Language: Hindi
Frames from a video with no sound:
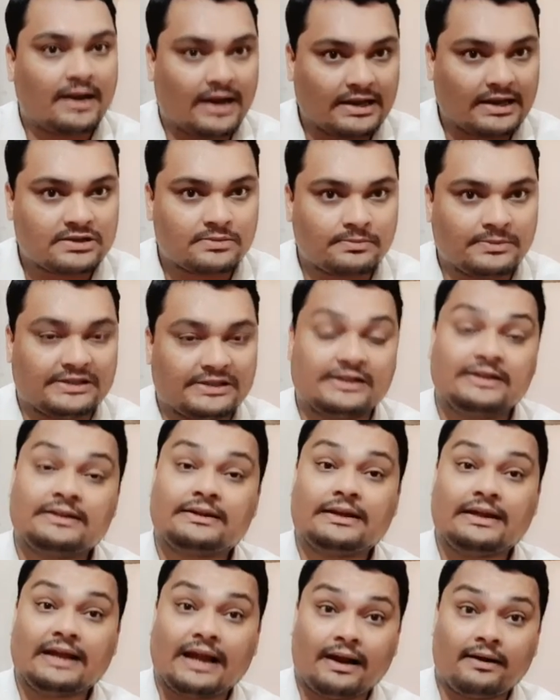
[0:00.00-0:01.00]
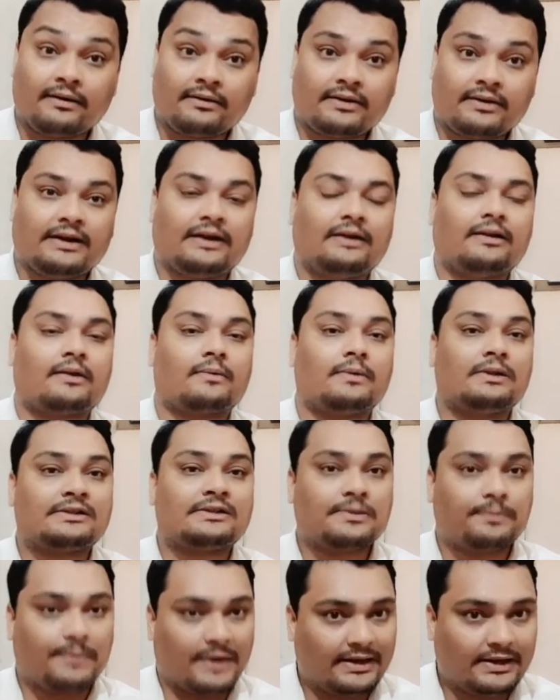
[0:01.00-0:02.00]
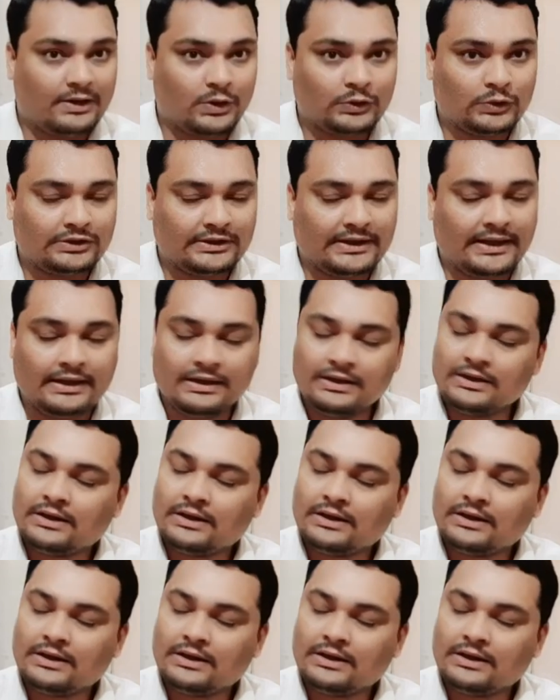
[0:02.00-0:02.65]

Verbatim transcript: हाशमी जिनकी एंट्री इंटरवल से पहले होती है